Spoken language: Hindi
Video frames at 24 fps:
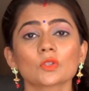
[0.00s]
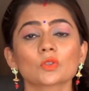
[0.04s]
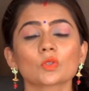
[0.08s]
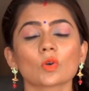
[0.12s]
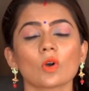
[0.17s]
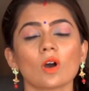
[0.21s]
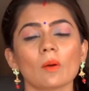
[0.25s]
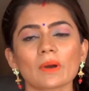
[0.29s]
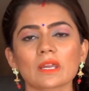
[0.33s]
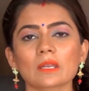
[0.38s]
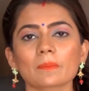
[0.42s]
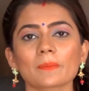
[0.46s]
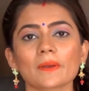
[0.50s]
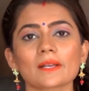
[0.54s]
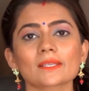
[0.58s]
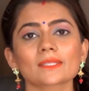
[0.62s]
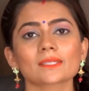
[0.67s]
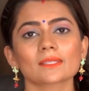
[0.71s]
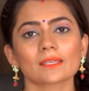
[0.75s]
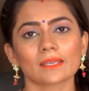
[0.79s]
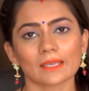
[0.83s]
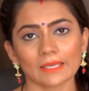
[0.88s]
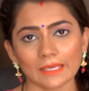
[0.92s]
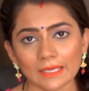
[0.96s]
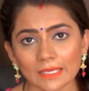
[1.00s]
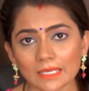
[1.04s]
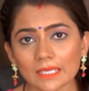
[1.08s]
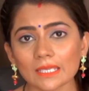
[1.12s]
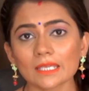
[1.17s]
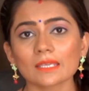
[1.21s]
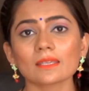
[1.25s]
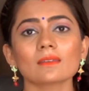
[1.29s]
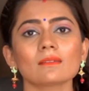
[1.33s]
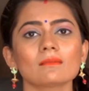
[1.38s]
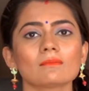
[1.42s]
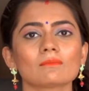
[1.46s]
तो हमारे पास एक
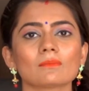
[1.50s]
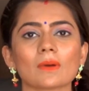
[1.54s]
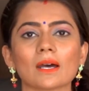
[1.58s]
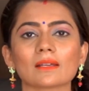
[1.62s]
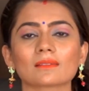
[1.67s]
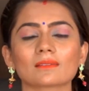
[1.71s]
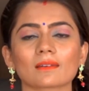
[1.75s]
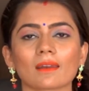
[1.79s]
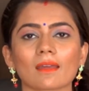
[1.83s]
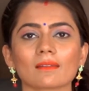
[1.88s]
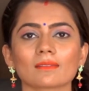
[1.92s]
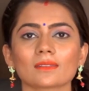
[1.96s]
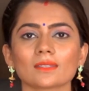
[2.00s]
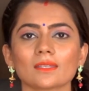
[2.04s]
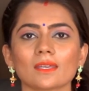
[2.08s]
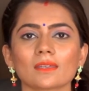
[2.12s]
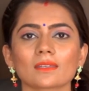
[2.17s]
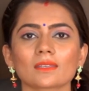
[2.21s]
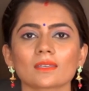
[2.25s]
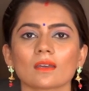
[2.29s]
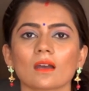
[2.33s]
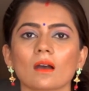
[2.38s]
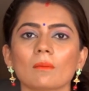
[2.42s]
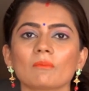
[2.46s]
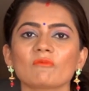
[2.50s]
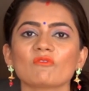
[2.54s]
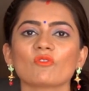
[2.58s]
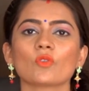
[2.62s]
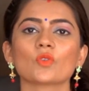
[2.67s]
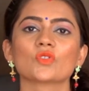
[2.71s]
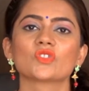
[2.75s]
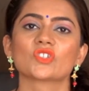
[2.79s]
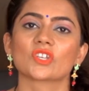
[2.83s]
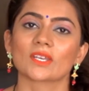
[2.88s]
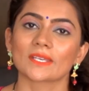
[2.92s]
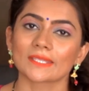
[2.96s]
ही बात रहती है कि हम
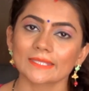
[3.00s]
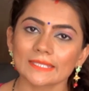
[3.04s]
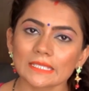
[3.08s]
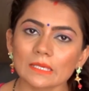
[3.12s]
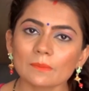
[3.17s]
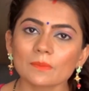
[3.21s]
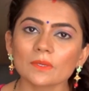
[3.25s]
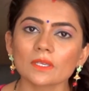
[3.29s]
वो जैसे